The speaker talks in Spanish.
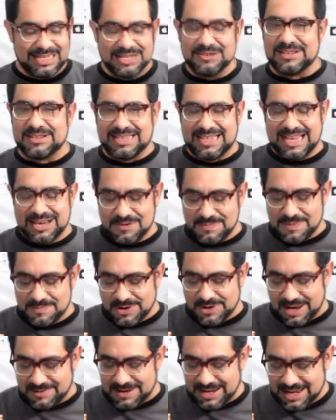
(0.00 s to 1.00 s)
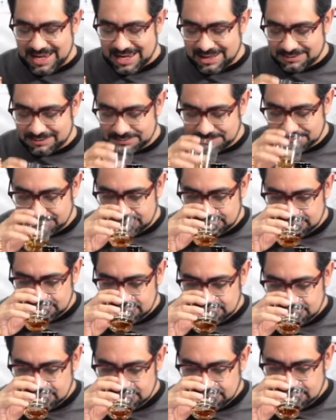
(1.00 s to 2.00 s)
Si les digo que tengo memorabilia.
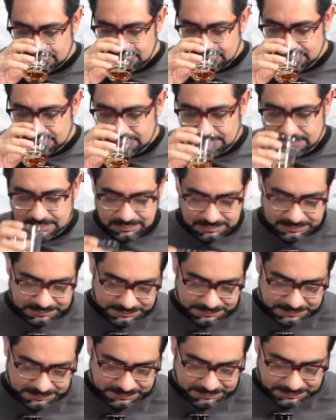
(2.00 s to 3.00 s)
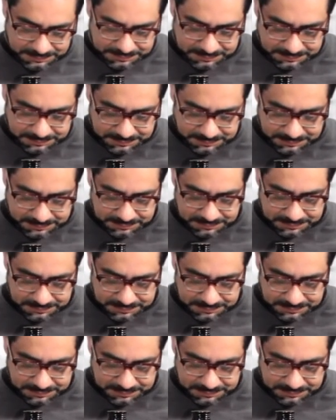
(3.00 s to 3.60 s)
Mm.